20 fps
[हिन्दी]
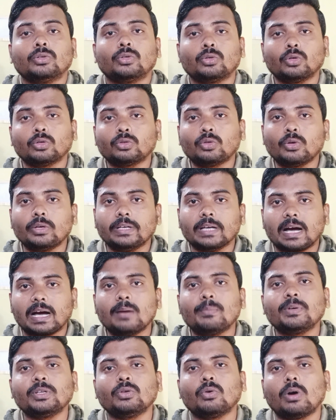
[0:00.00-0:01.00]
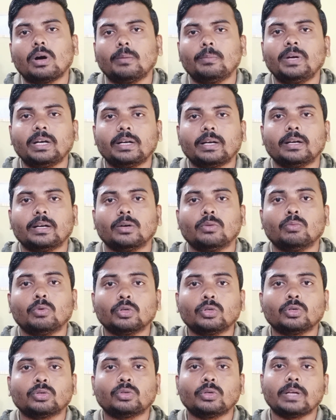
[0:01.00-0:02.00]
तो दोस्तों यहाँ पे जो अपडेट है ना
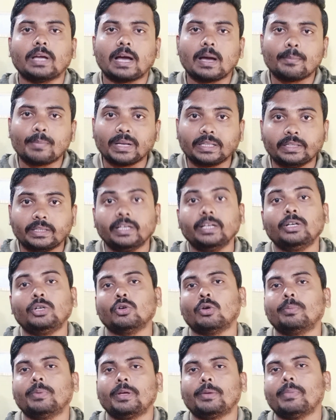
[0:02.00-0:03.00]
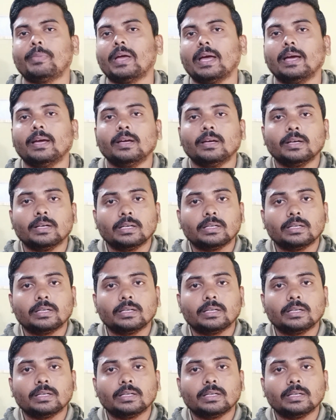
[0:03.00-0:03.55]
वो दोस्तों यहाँ पे तीन टॉपिक पे है